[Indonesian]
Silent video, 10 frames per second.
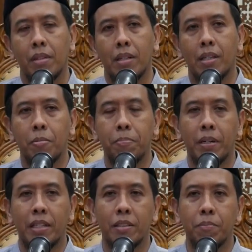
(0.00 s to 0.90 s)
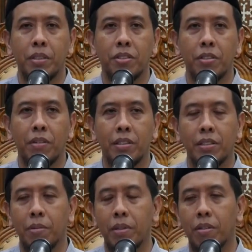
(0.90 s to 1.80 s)
karena perenten peristiwa di
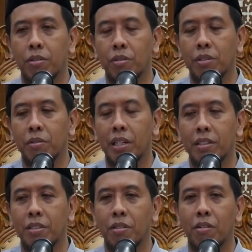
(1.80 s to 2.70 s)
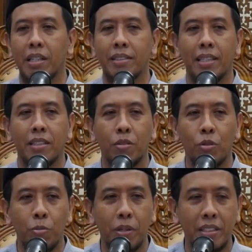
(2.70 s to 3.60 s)
zaman Rasul niku enten seorang yang
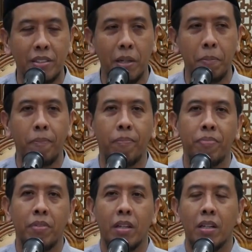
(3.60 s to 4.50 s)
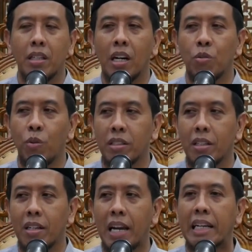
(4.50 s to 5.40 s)
dihukum rajam nggak kuat
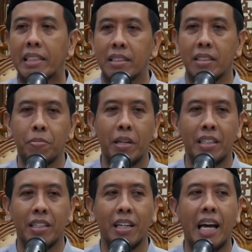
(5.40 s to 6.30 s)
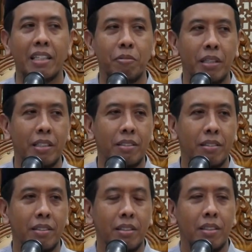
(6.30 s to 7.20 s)
lari sampai akhirnya lari malam
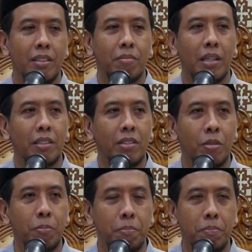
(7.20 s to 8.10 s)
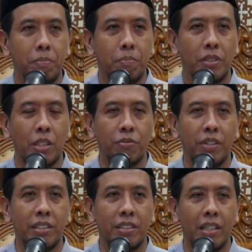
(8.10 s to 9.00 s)
makanya enten satu
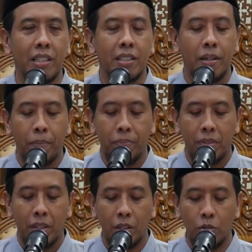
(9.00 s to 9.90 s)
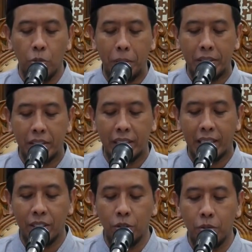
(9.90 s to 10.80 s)
faedah nek kula
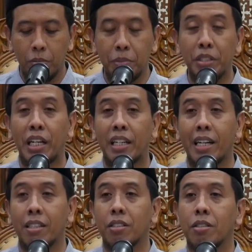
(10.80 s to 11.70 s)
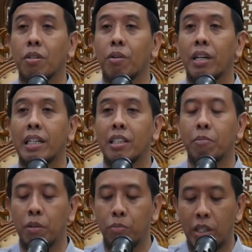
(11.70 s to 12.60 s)
panjenengan niku misalnya ada seseorang
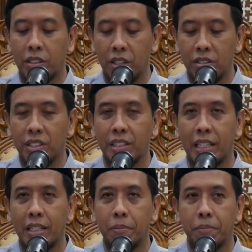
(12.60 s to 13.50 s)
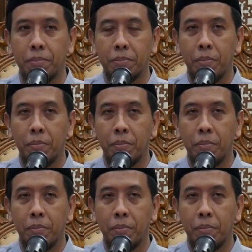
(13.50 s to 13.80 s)
yang berbuat zina